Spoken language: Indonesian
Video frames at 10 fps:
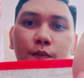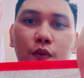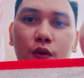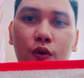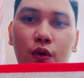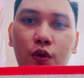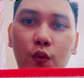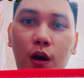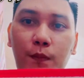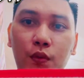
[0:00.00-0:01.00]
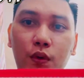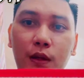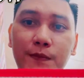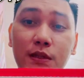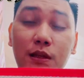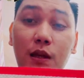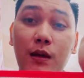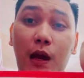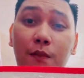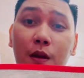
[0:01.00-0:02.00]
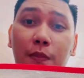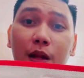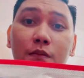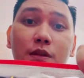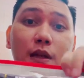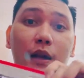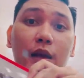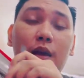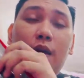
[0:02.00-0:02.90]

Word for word: 20 lips saya ambil paling besar